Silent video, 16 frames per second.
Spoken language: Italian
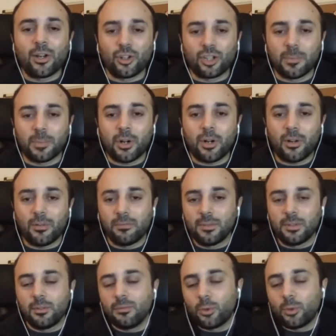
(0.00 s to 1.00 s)
però
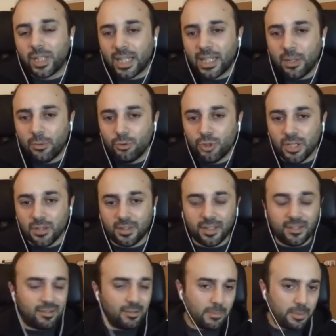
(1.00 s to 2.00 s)
non guadagnai un
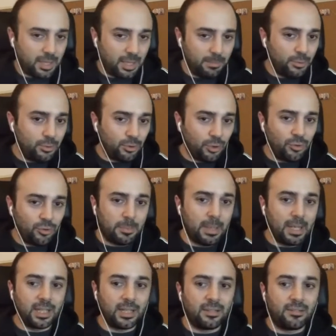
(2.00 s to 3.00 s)
centesimo perché appunto non ti
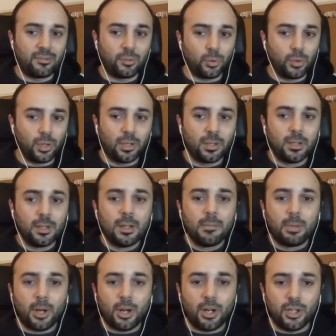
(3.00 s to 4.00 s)
paga nessuno.
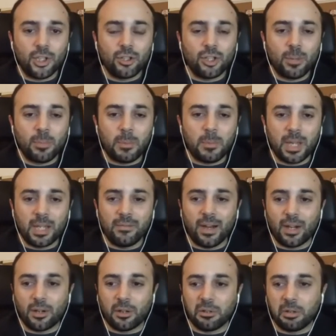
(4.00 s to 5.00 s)
Però il giorno dopo mi
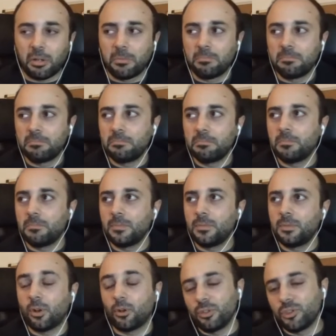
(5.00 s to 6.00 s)
arrivarono,
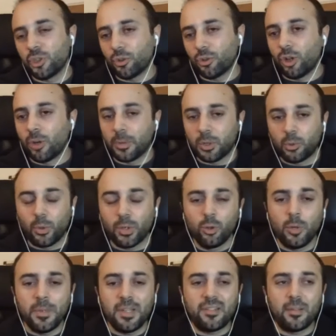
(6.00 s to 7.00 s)
no il giorno dopo, in quei due
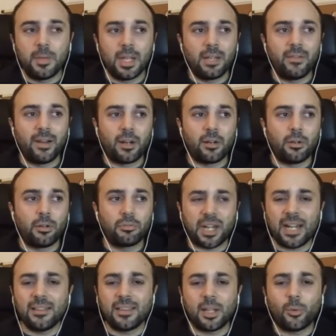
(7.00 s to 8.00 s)
mesi mi arrivarono
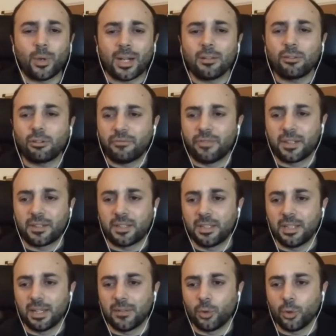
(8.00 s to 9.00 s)
30-40 offerte di
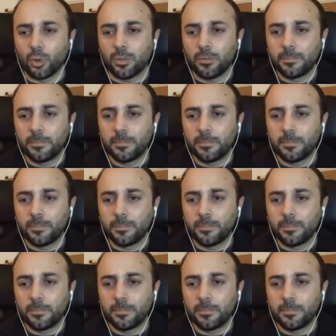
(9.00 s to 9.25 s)
lavoro